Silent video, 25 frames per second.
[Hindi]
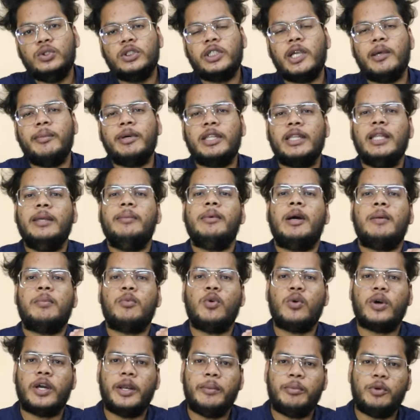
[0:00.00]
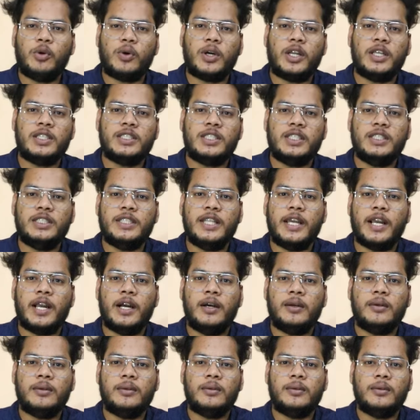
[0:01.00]
उसके बदले में आपको क्रिप्टो करेंसीज
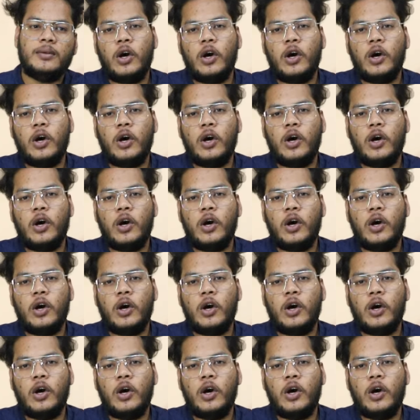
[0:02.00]
देगा